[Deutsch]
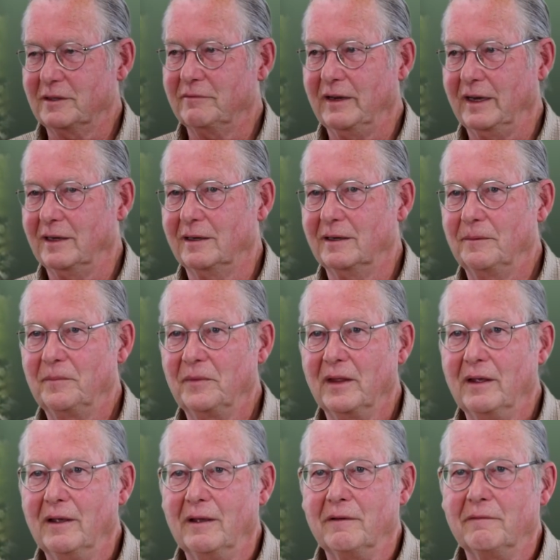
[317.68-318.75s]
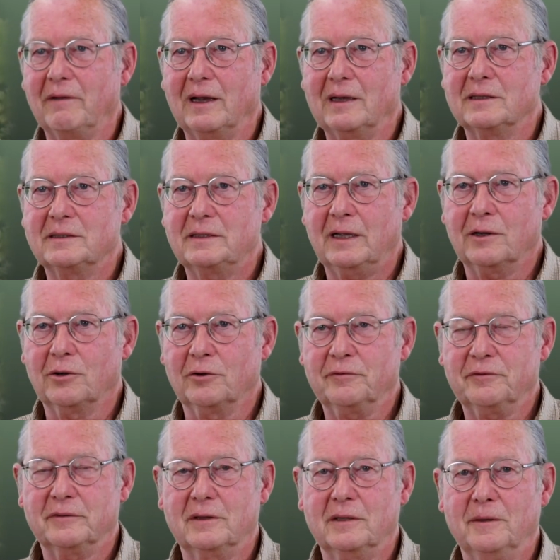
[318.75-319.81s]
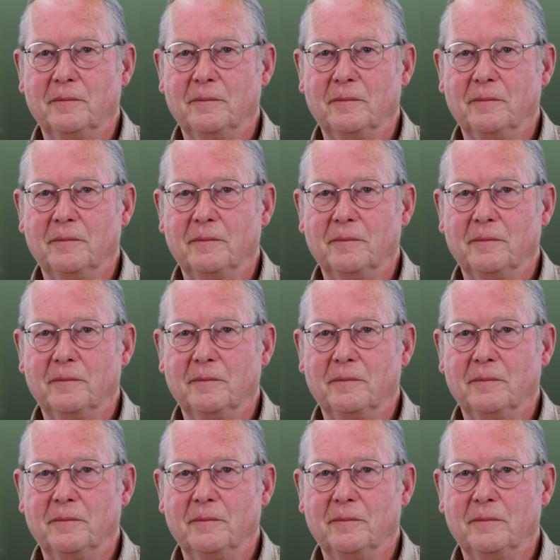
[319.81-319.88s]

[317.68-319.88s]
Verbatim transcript: erwähnen, weil sehr oft